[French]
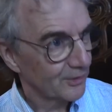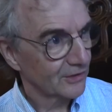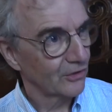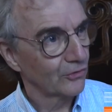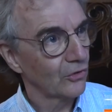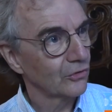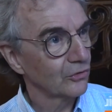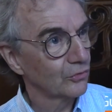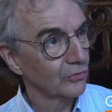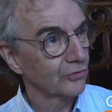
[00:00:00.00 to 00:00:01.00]
facteur
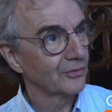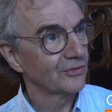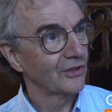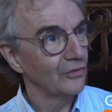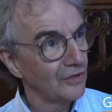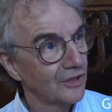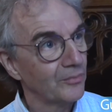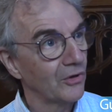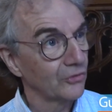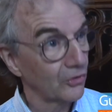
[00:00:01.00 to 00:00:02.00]
d'orgue construisait
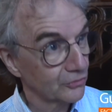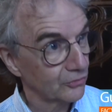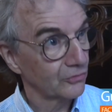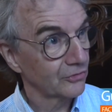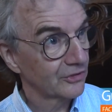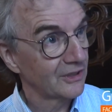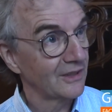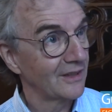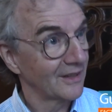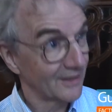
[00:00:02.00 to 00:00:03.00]
uniquement dans son
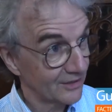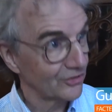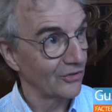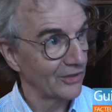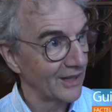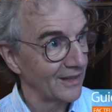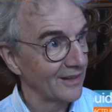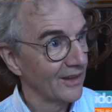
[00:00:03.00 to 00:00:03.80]
style régional.